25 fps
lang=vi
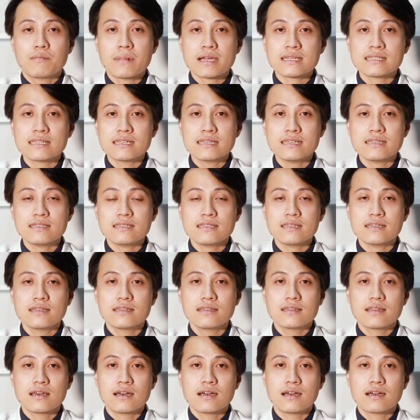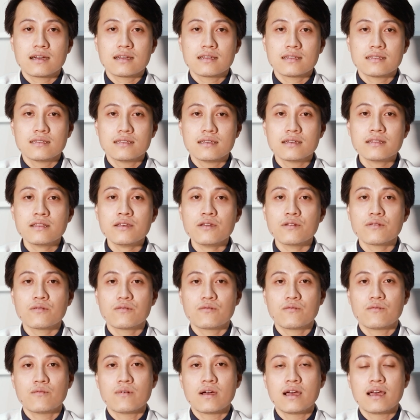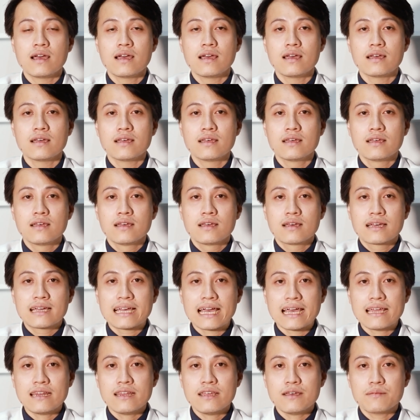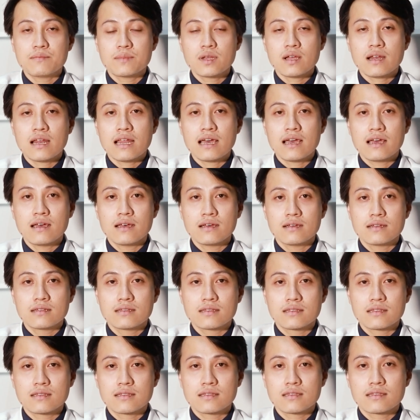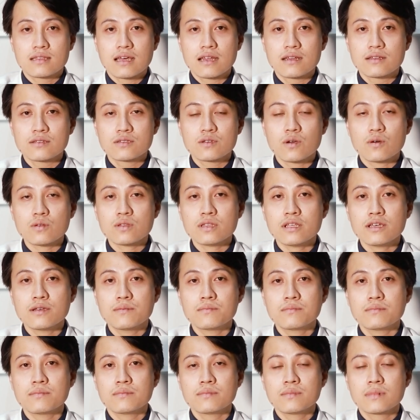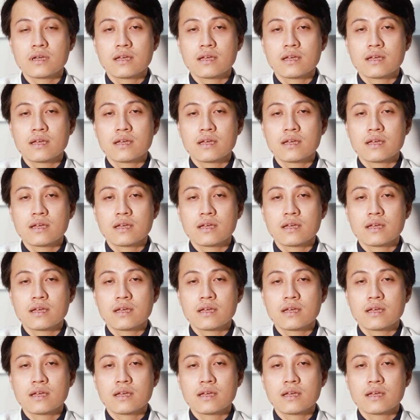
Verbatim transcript: Bác sĩ xin giới thiệu về khái niệm đó là tần số tim